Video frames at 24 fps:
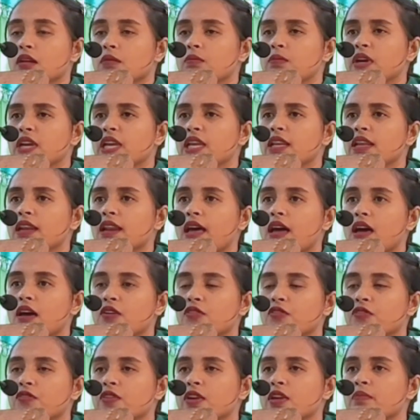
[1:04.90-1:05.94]

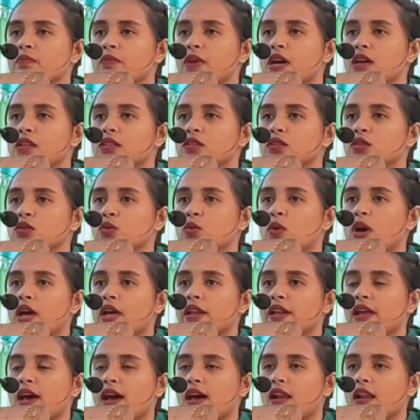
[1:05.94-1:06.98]
beginilah firman
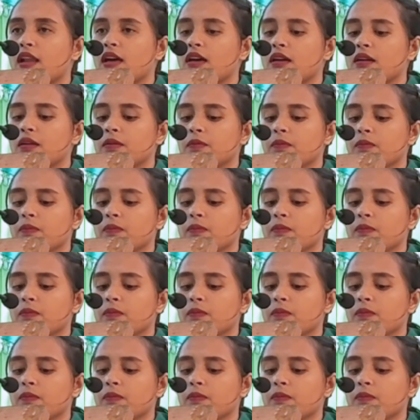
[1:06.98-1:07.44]
Tuhan Allah.